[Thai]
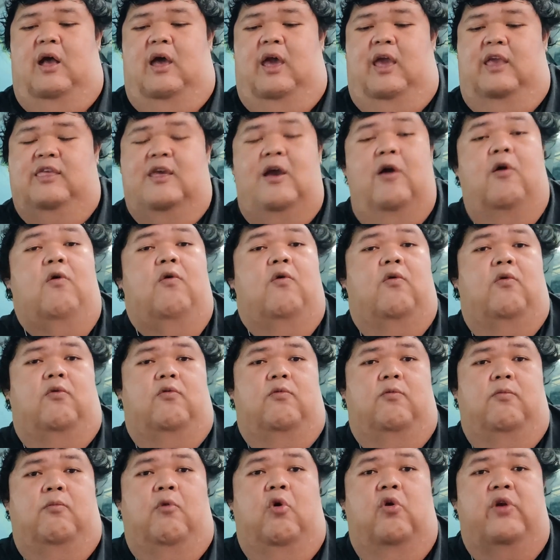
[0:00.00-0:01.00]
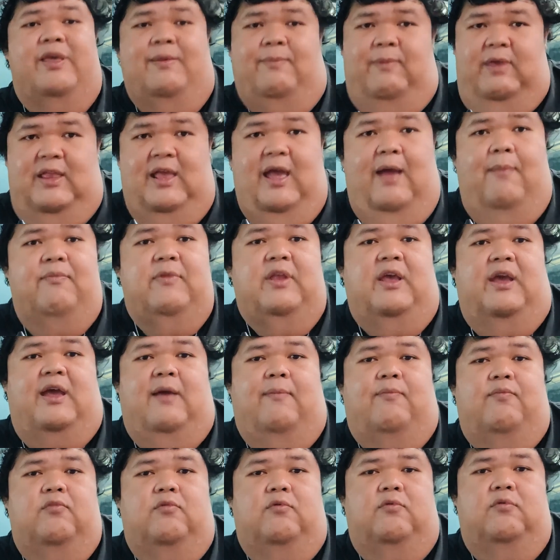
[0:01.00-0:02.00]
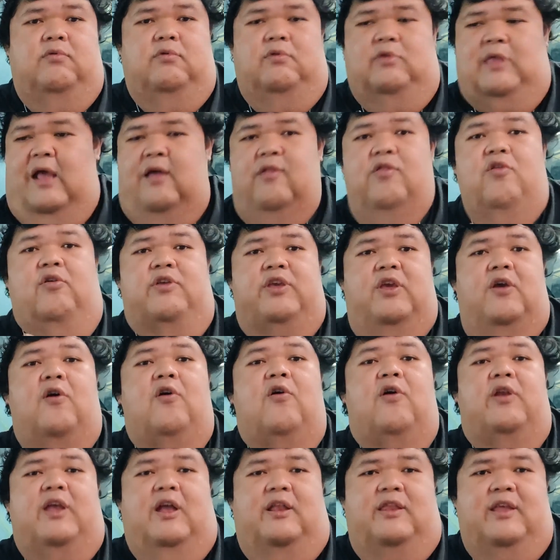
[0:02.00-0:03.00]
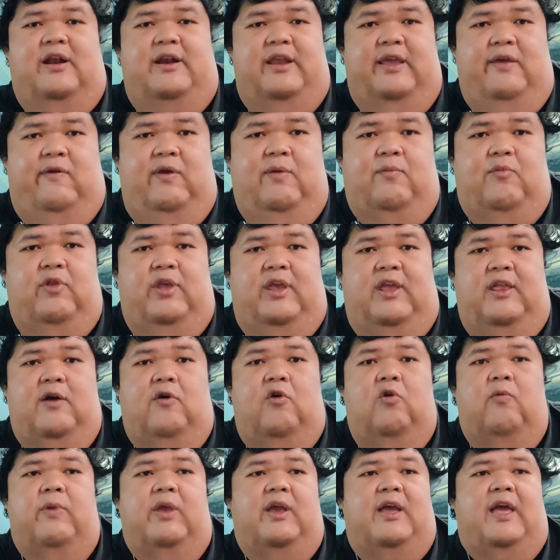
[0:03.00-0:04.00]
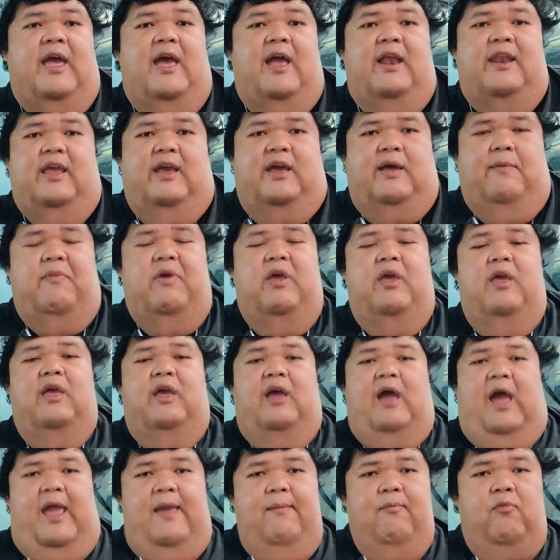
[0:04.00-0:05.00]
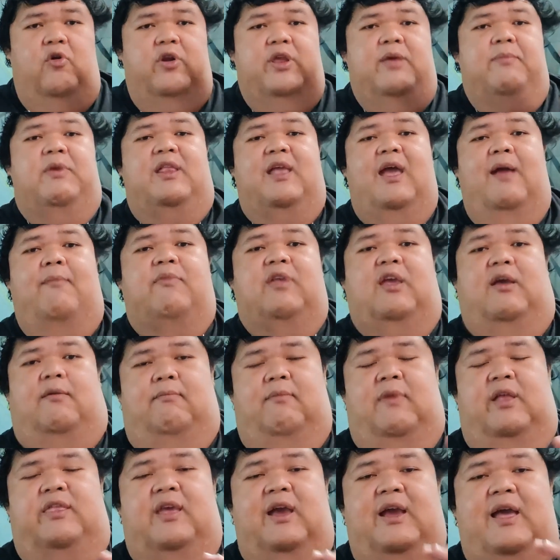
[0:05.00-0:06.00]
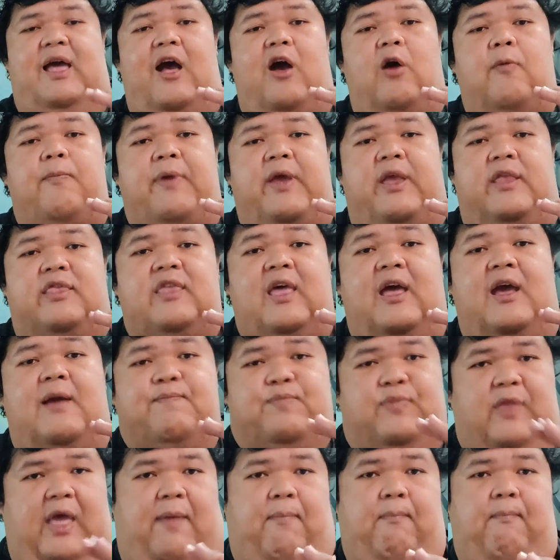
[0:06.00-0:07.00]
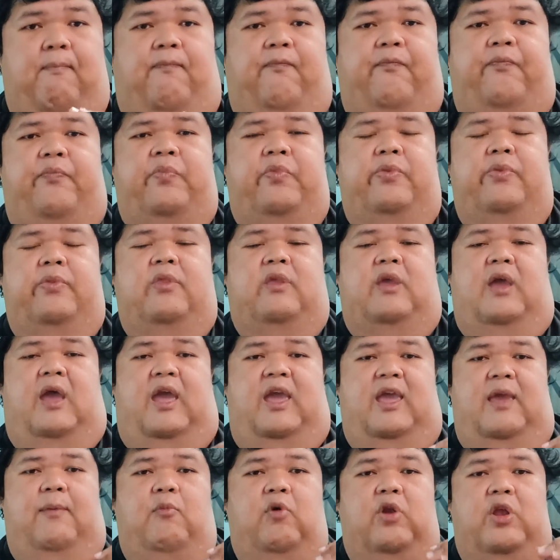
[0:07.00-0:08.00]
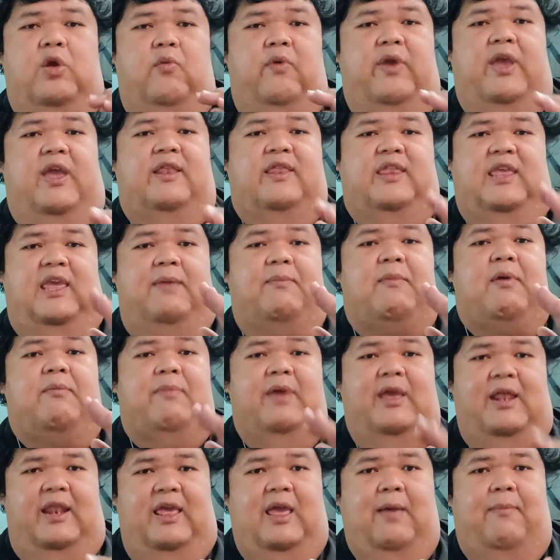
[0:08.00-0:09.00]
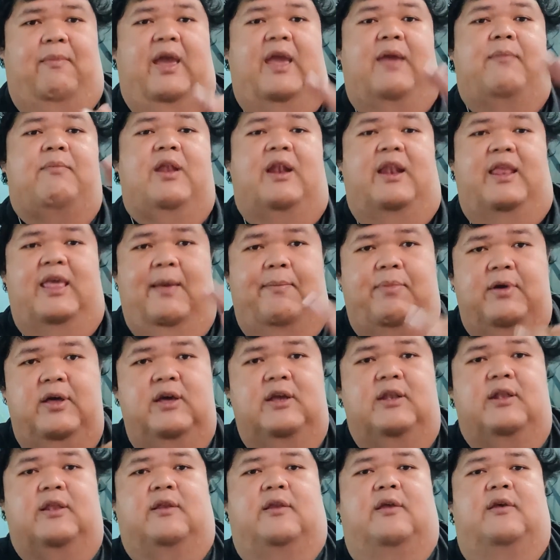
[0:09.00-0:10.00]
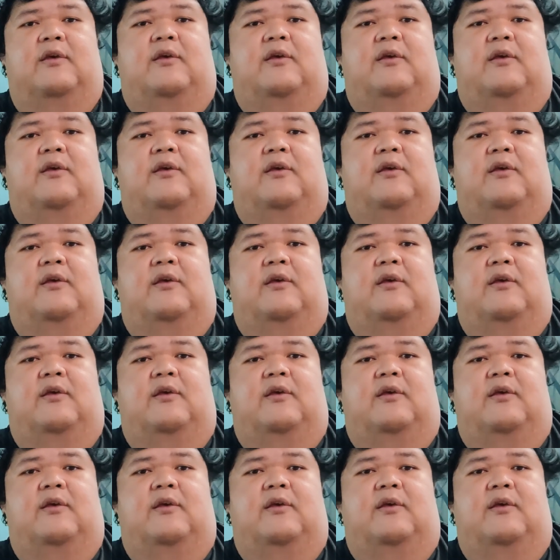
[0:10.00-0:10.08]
ไอ้เจ้าโมลิมินัมเนี่ยครับทั้ง2ยี่ห้อเนี่ยทั้งลิควิดโมลีทั้งโอเมก้าเนี่ยครับไอ้โมลิมินัมเนี่ยมันจะเข้าไปเติมเต็มไอ้บริเวณที่มันไม่เรียบให้มันเรียบขึ้น